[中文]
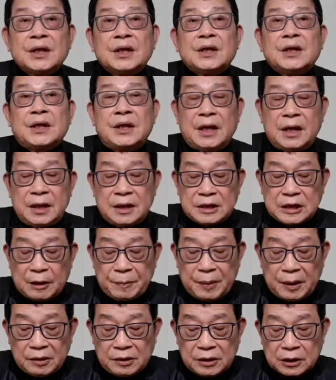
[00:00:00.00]
联合
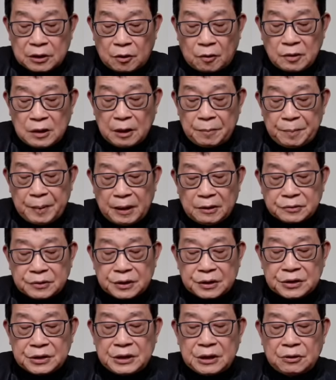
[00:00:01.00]
早报也同样报
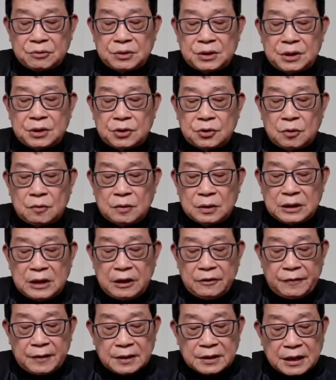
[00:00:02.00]
道了消息：中国
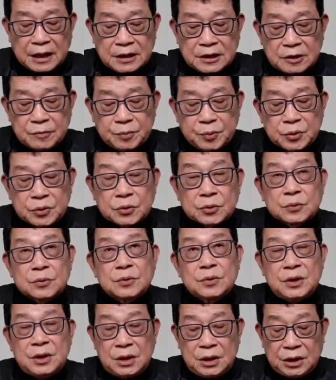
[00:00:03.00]
地方财政不
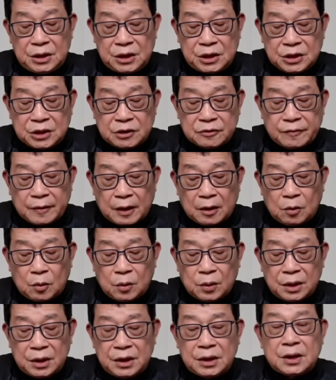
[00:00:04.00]
足，异地执法
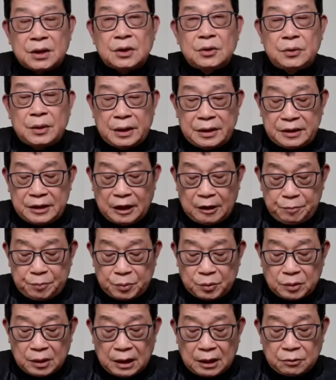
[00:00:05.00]
获利，远洋
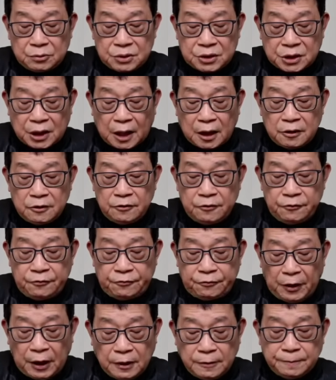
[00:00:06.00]
捕捞成
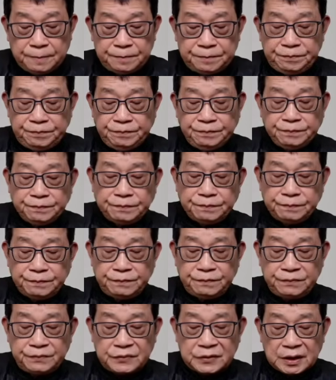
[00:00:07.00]
风。
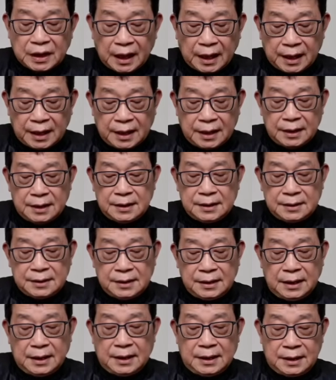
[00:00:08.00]
啊，
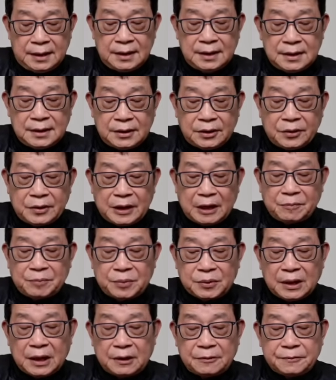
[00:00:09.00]
嘿，远洋
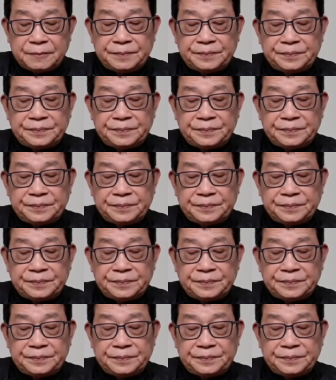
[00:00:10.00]
捕捞，